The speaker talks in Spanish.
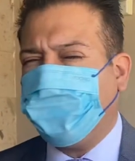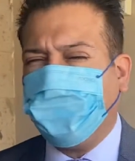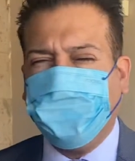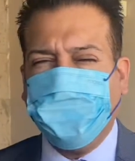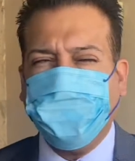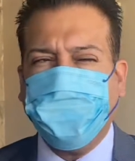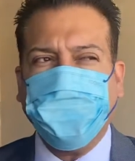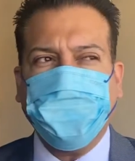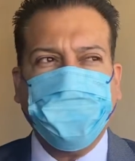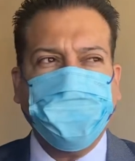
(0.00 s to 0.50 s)

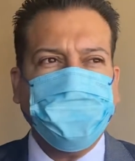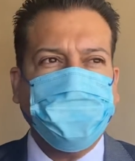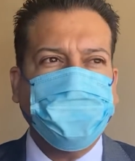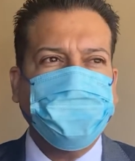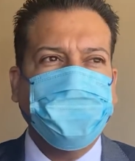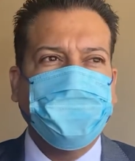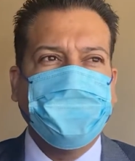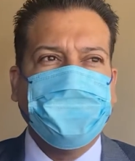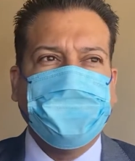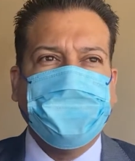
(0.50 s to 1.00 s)
tipo de cosas.
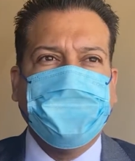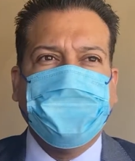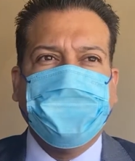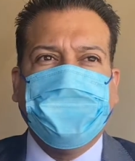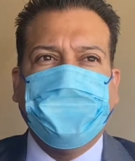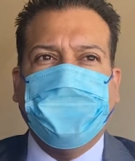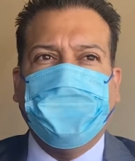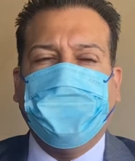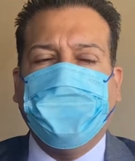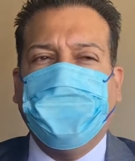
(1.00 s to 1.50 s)

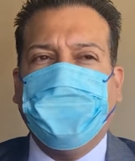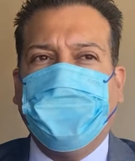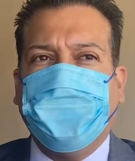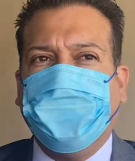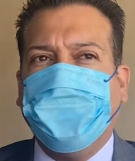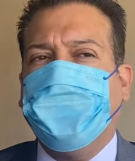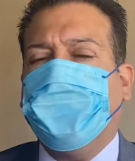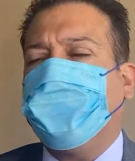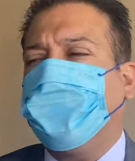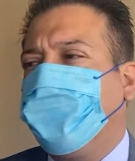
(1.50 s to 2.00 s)
Eh,
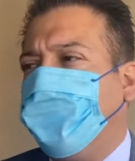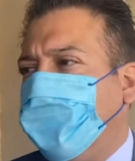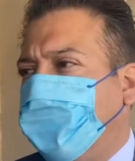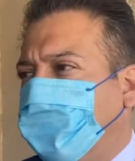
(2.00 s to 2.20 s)
y ante la